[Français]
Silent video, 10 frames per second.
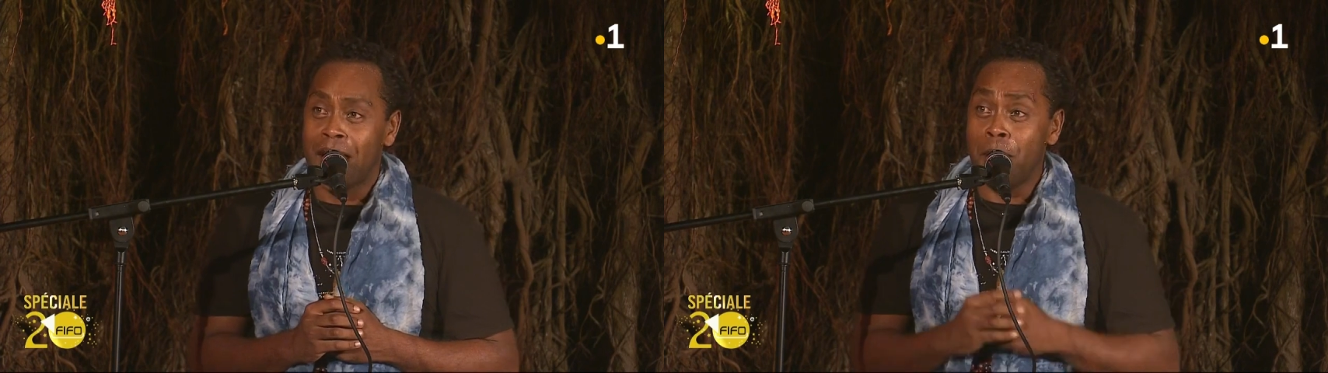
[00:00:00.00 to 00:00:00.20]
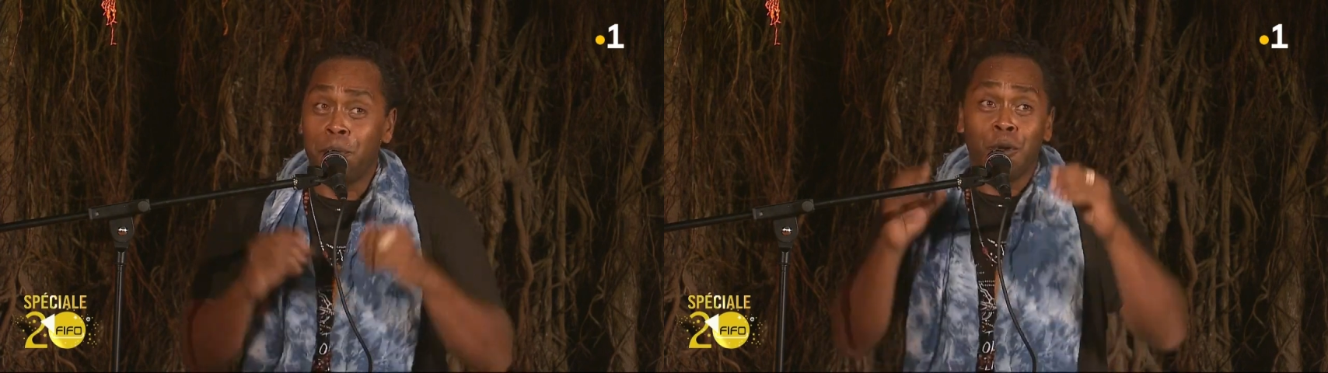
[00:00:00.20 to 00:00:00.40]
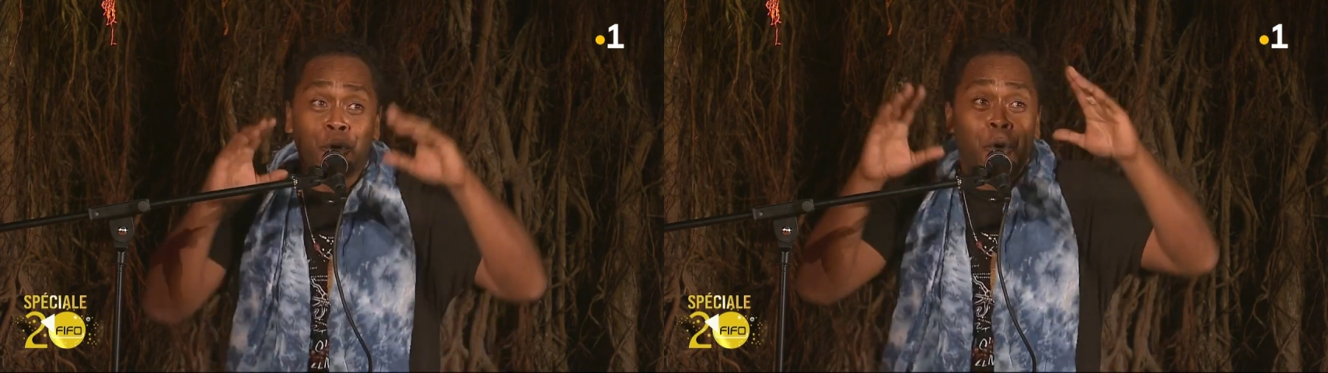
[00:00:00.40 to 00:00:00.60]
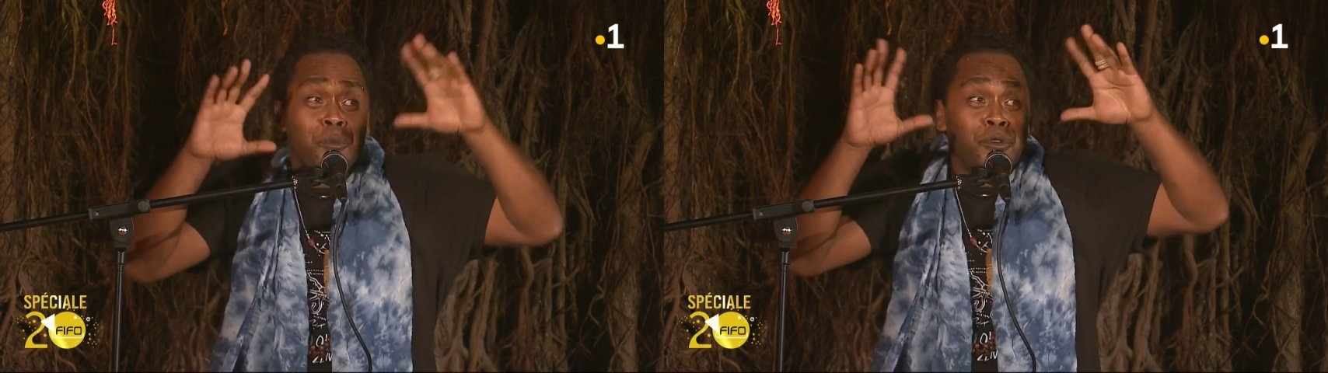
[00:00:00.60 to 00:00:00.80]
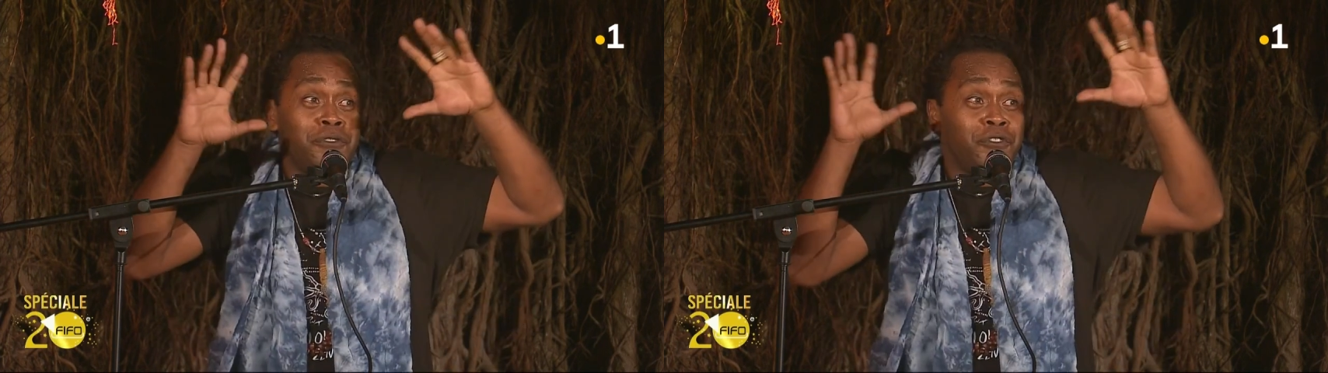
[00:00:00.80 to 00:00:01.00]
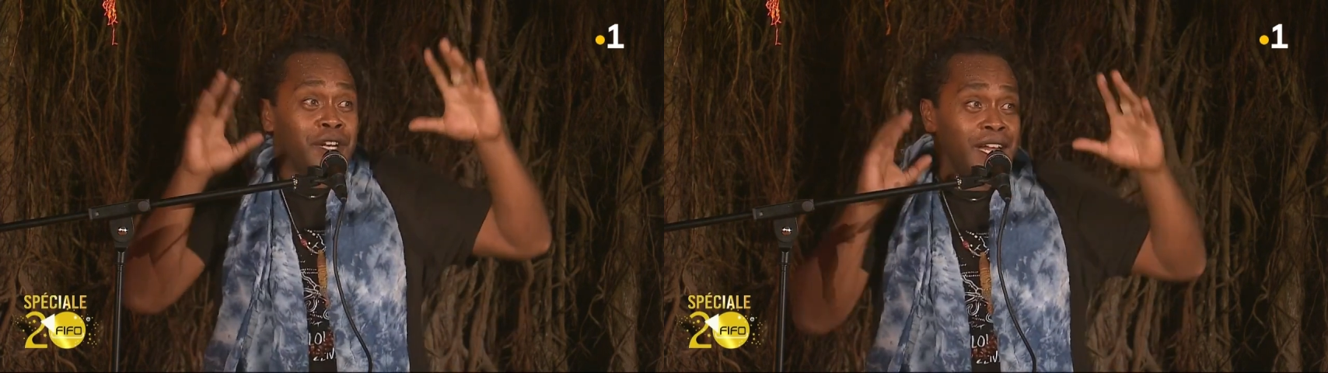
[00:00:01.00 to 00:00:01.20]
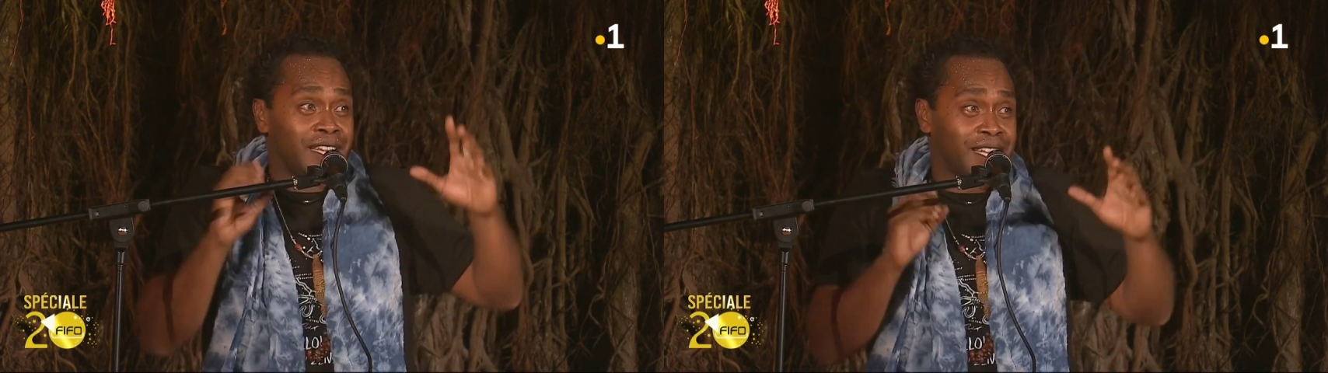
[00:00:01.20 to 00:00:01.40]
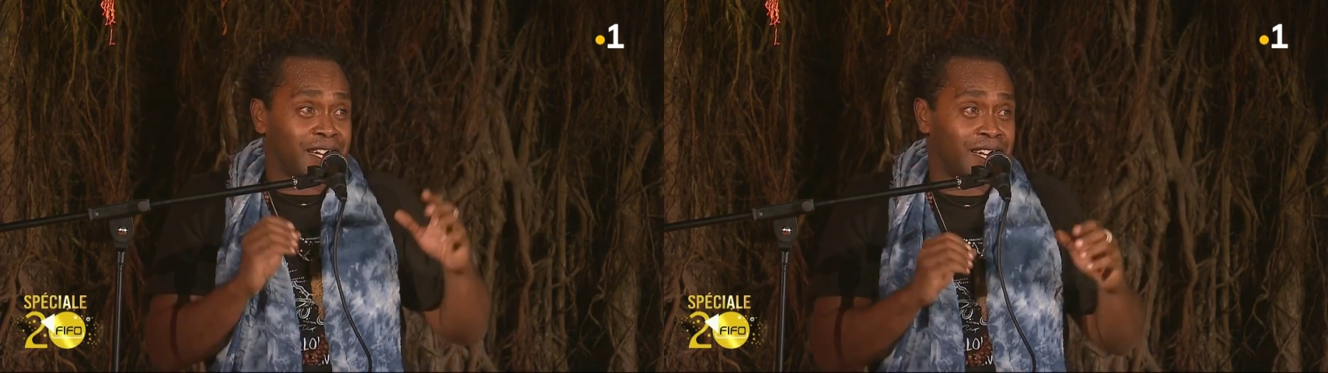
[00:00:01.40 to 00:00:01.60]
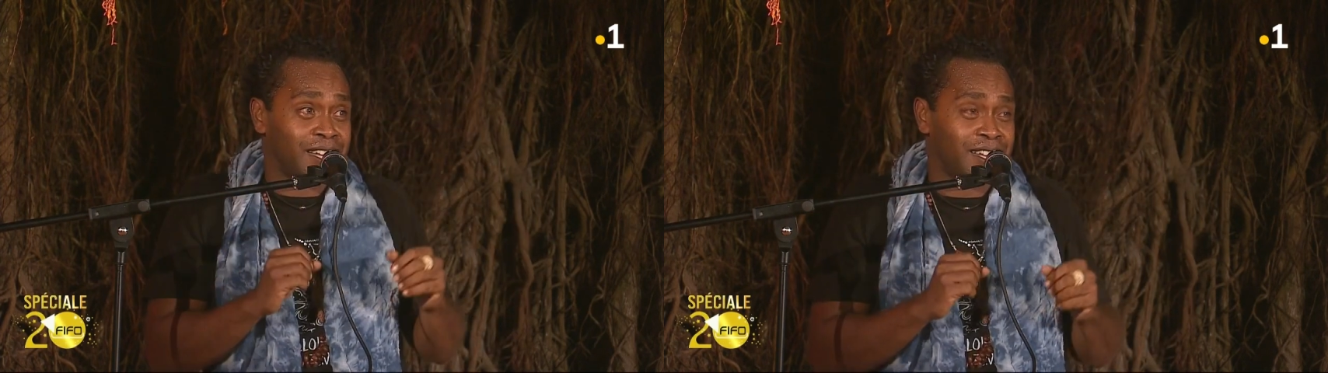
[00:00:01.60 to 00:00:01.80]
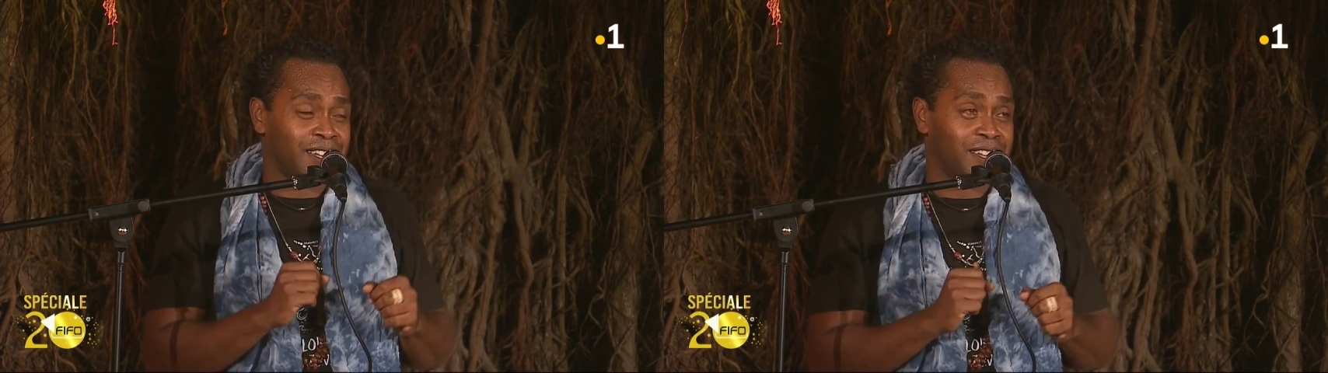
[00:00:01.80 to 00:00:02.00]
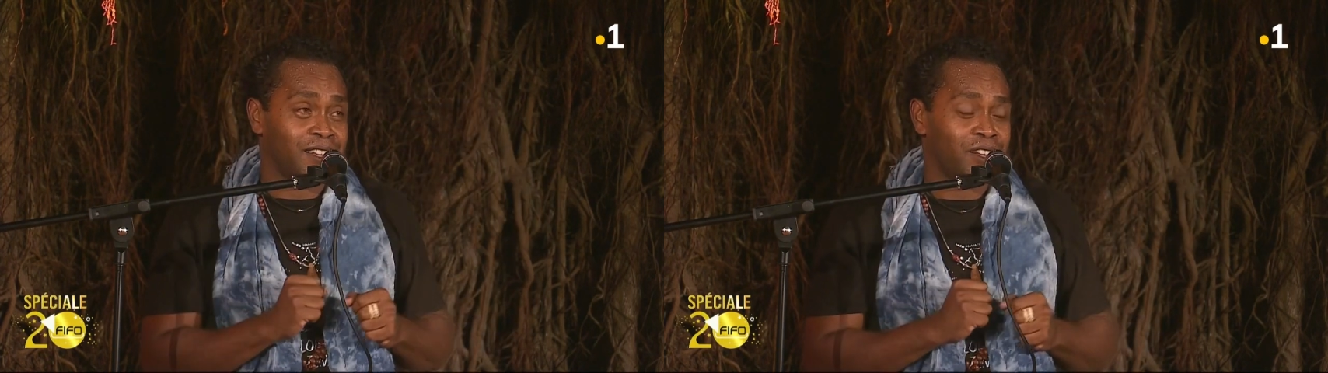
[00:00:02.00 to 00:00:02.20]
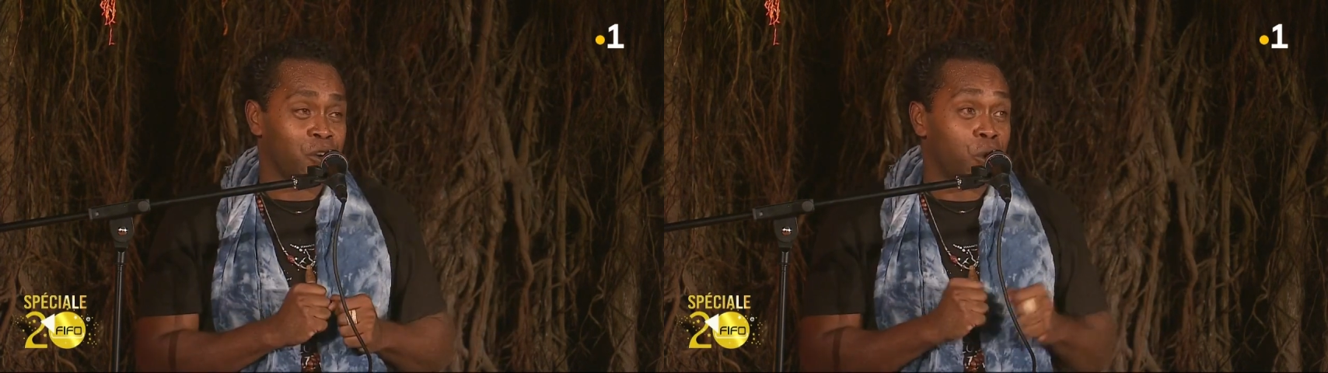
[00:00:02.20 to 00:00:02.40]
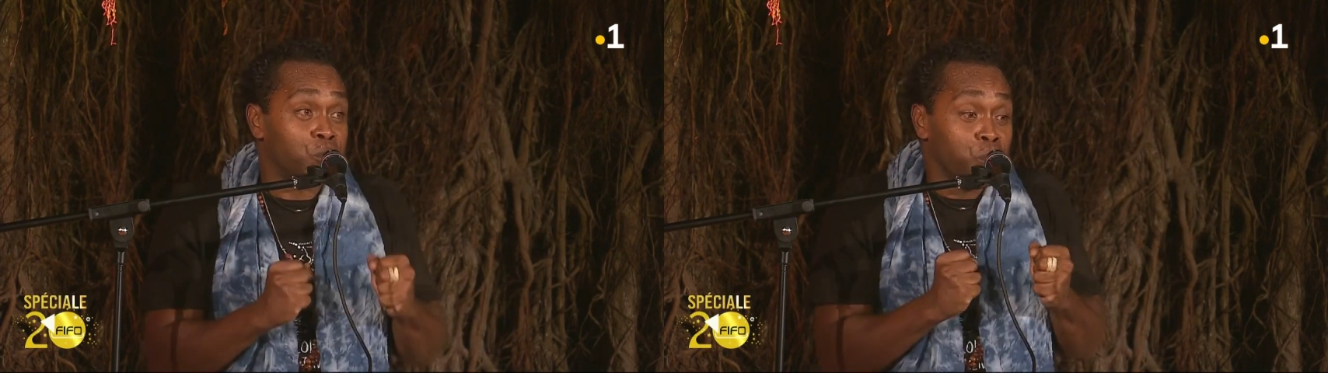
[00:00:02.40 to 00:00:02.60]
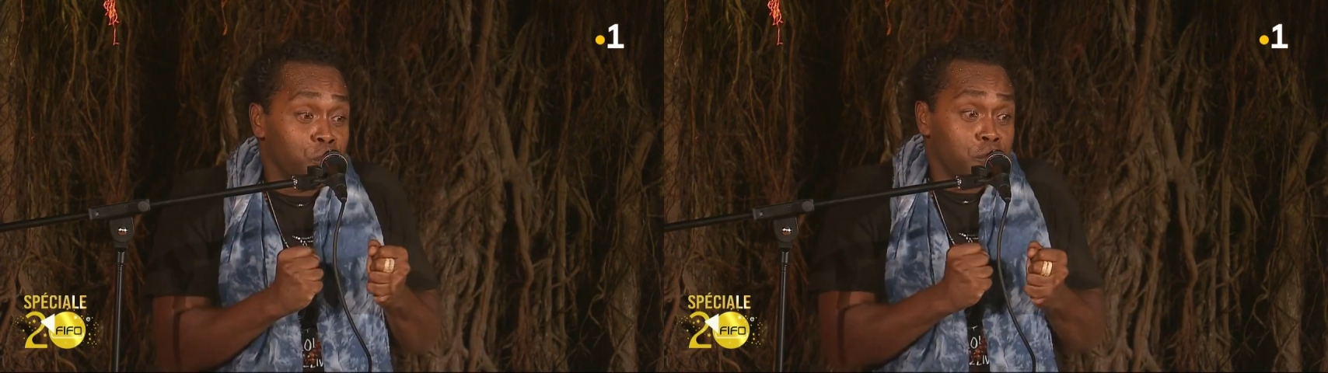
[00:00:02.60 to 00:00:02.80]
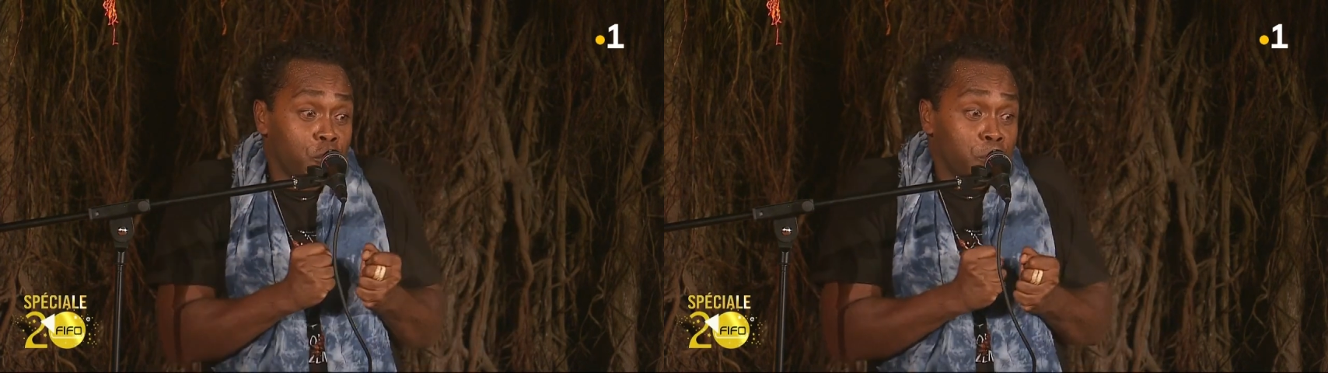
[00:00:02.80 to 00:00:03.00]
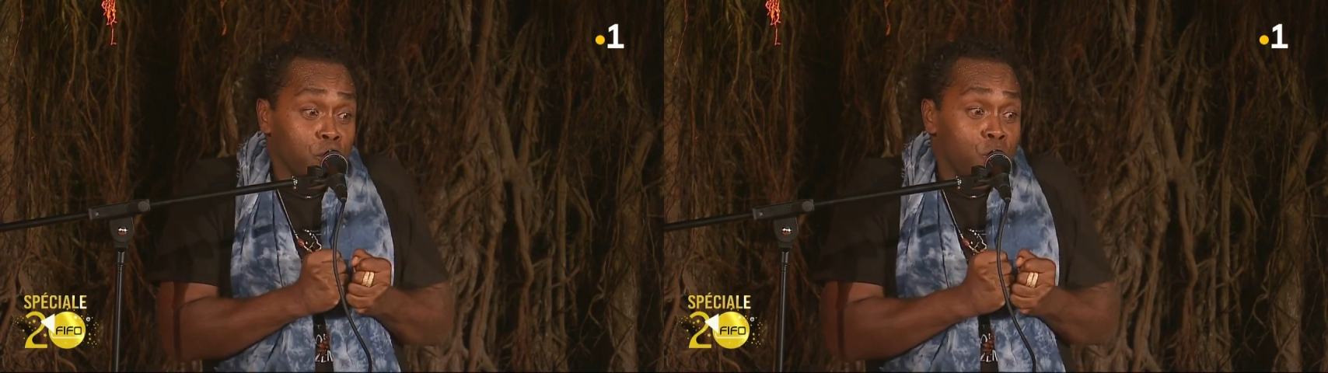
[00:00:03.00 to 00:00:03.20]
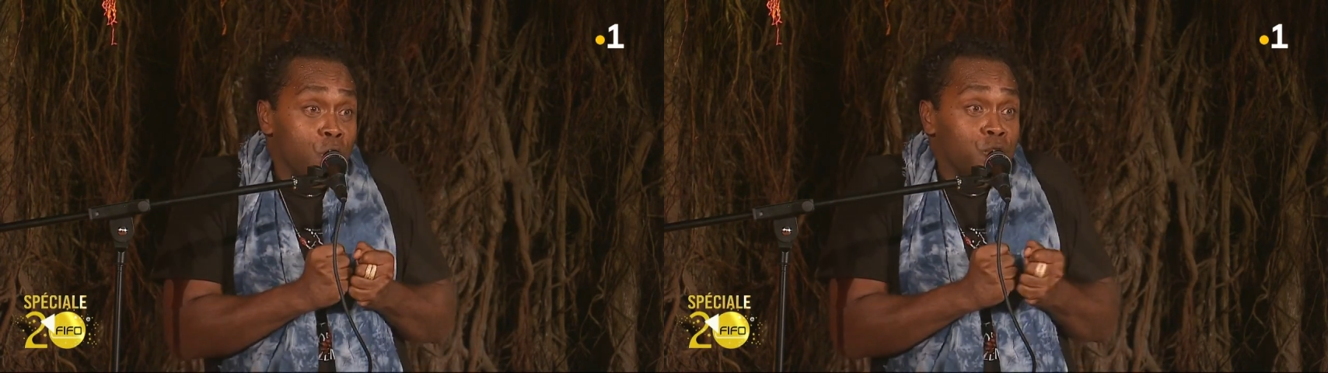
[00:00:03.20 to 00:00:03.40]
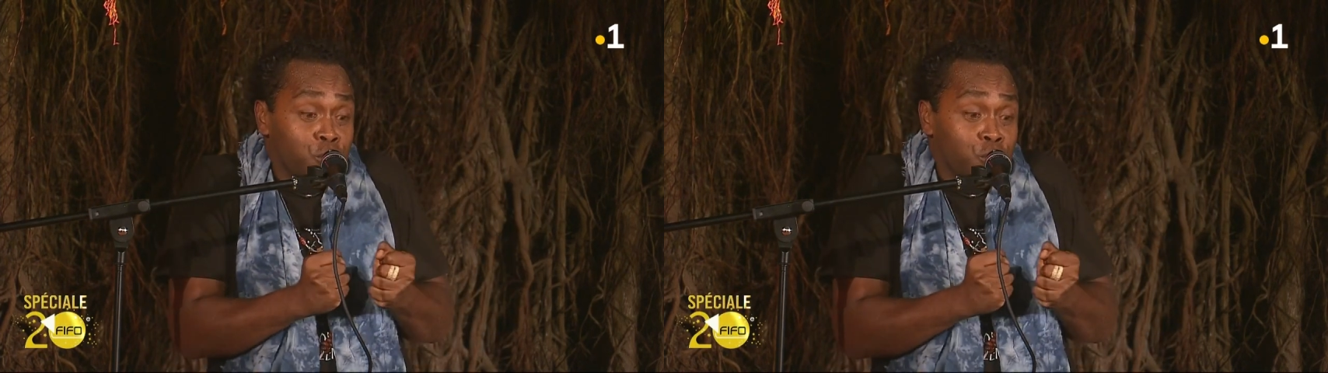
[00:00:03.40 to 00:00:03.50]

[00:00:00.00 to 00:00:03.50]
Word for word: Un peu comme une fenêtre qu'on ouvre pour qu'on